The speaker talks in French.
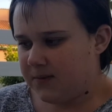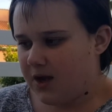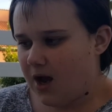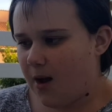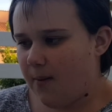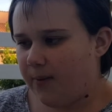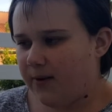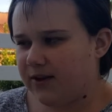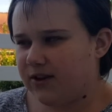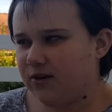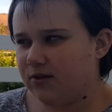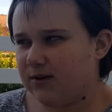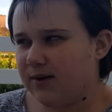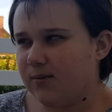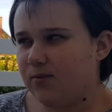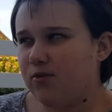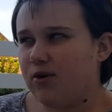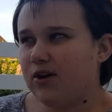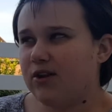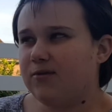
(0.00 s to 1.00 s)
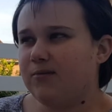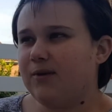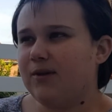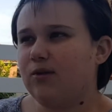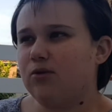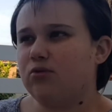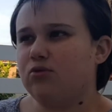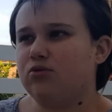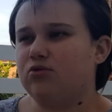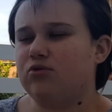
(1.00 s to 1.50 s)
Après, dans les boîtes,
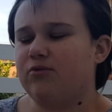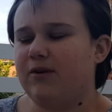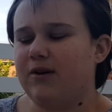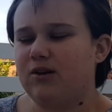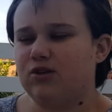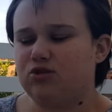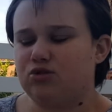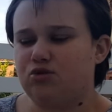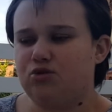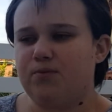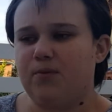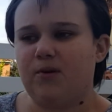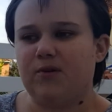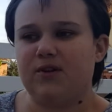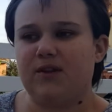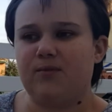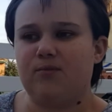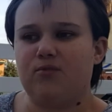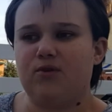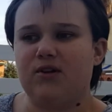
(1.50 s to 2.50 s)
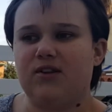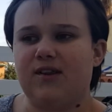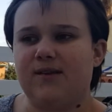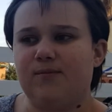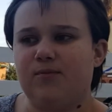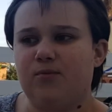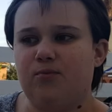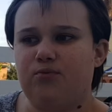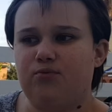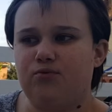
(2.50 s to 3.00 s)
maintenant que voilà, je lui prends des boîtes un
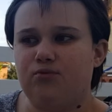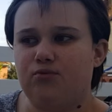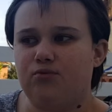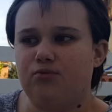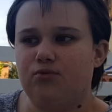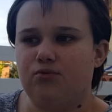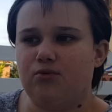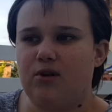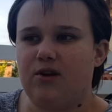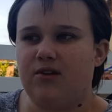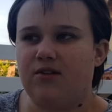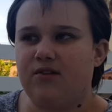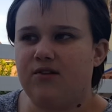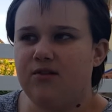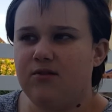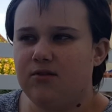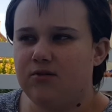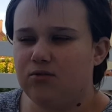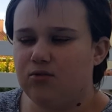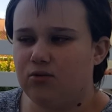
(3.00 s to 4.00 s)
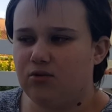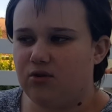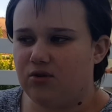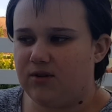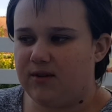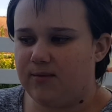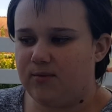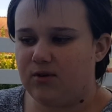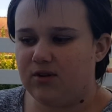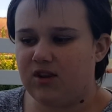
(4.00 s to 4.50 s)
peu plus healthy, donc euh,
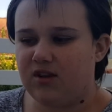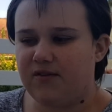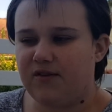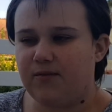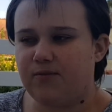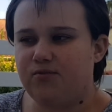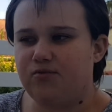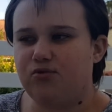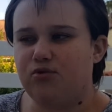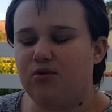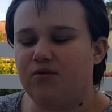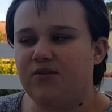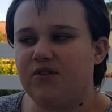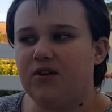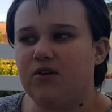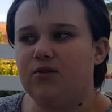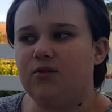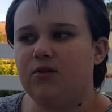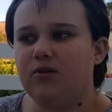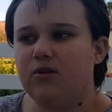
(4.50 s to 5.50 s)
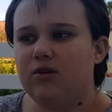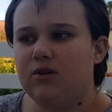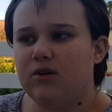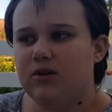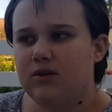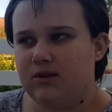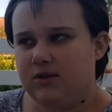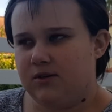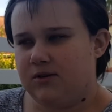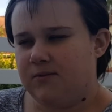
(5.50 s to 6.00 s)
des boîtes avec plus de viande.
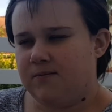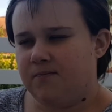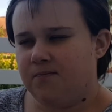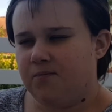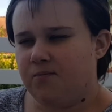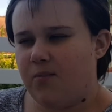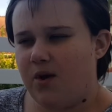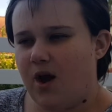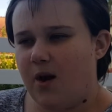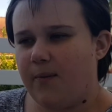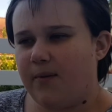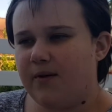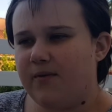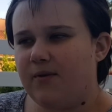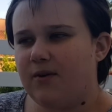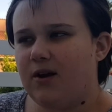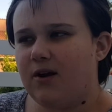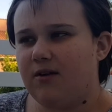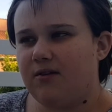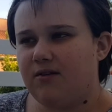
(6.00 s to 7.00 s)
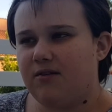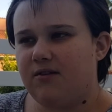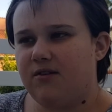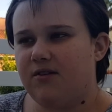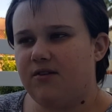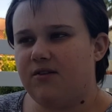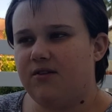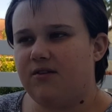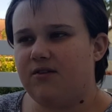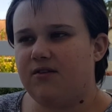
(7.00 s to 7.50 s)
Mais après, voilà,
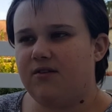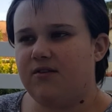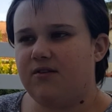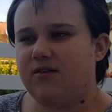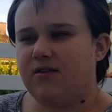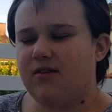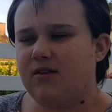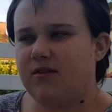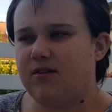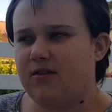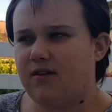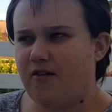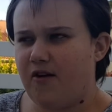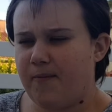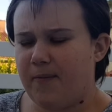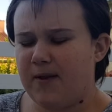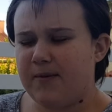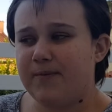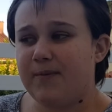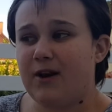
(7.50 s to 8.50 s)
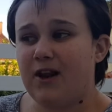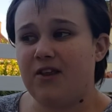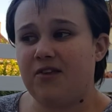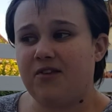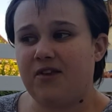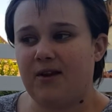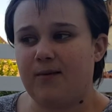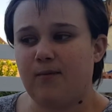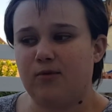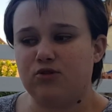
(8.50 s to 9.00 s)
si, ça va pas être malade
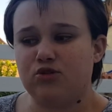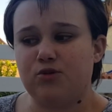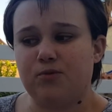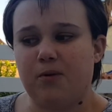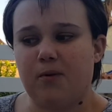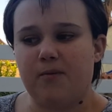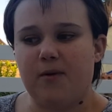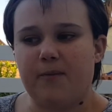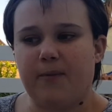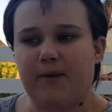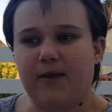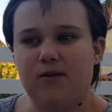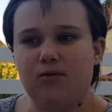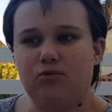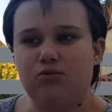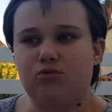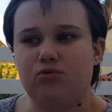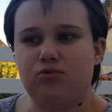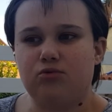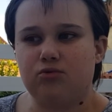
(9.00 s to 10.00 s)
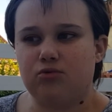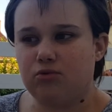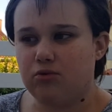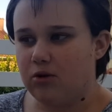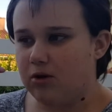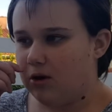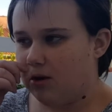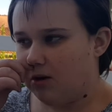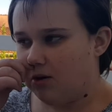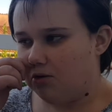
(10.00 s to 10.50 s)
si elle mange du premier prix ou du
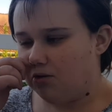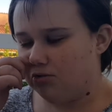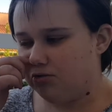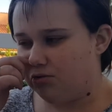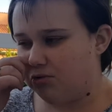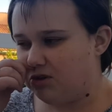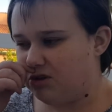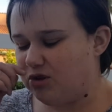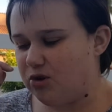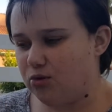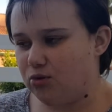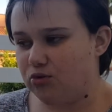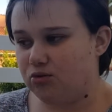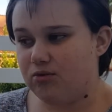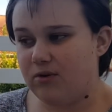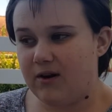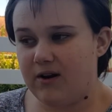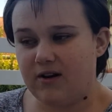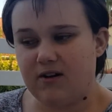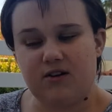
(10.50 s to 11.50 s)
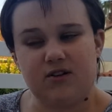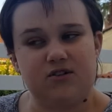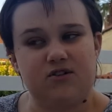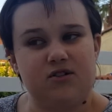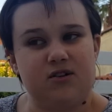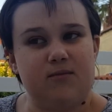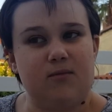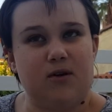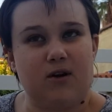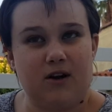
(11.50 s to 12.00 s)
ou du Lidl ou quoi,
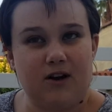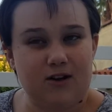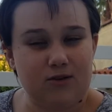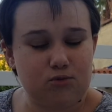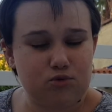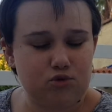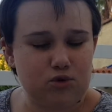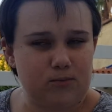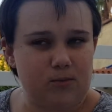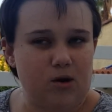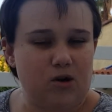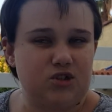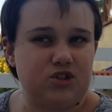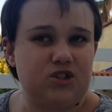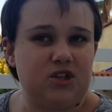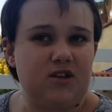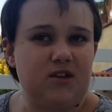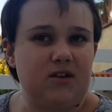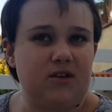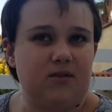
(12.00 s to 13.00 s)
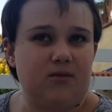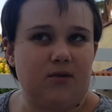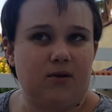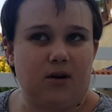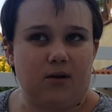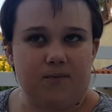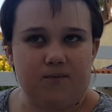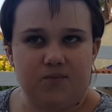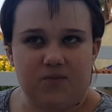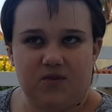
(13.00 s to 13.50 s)
elle a, toujours mangé et
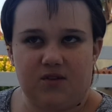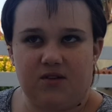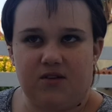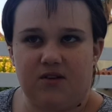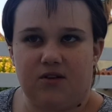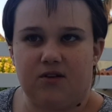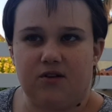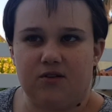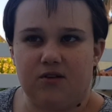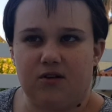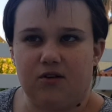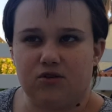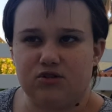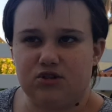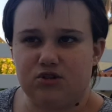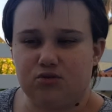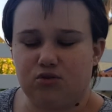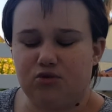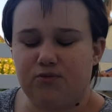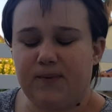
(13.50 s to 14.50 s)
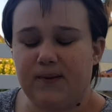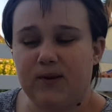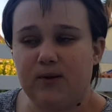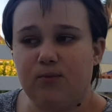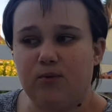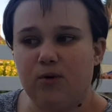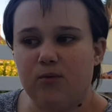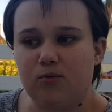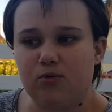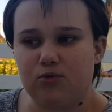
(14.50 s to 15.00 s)
voilà. Si, quand, quand je trouve pas de
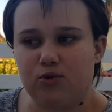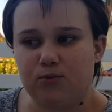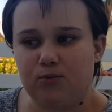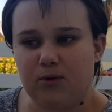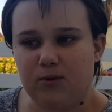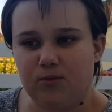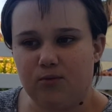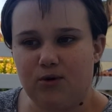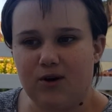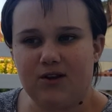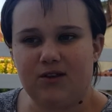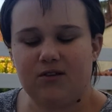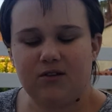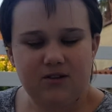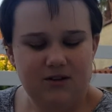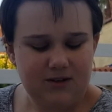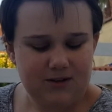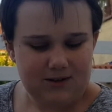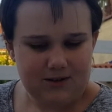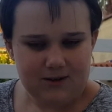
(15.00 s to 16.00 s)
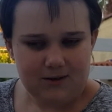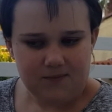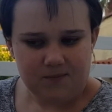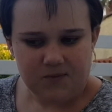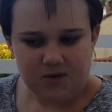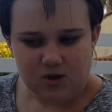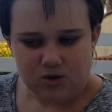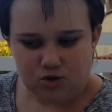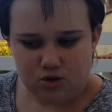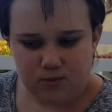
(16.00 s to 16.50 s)
promo de bonnes boîtes,
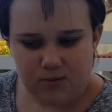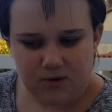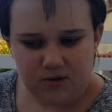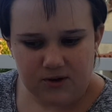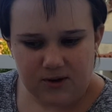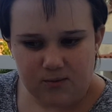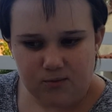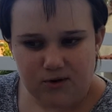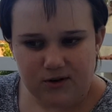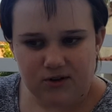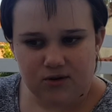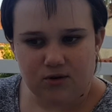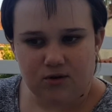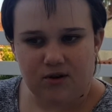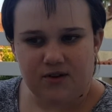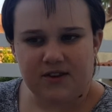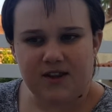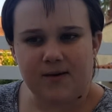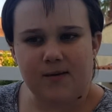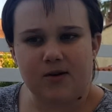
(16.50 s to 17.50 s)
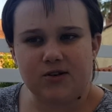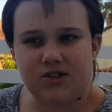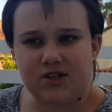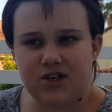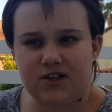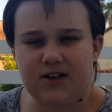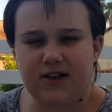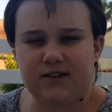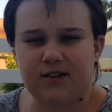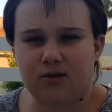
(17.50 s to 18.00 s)
je prends des boîtes euh, intermarchées,
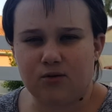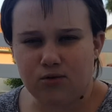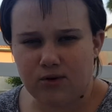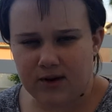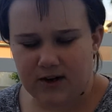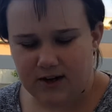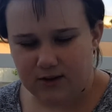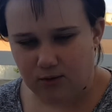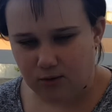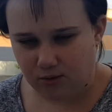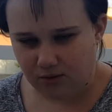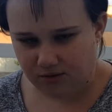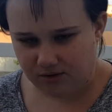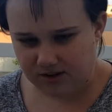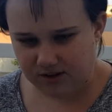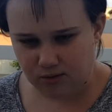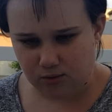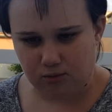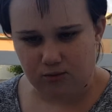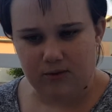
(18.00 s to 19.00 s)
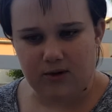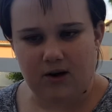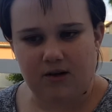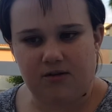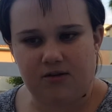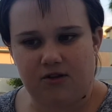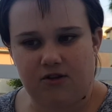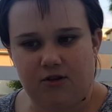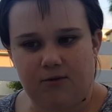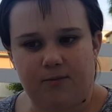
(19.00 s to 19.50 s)
les Canailloux qu'elle adore aussi, donc voilà,
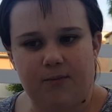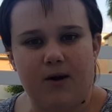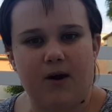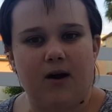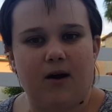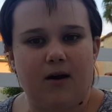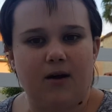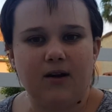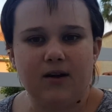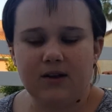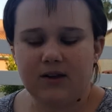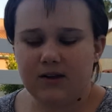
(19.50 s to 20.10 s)
c'est pas...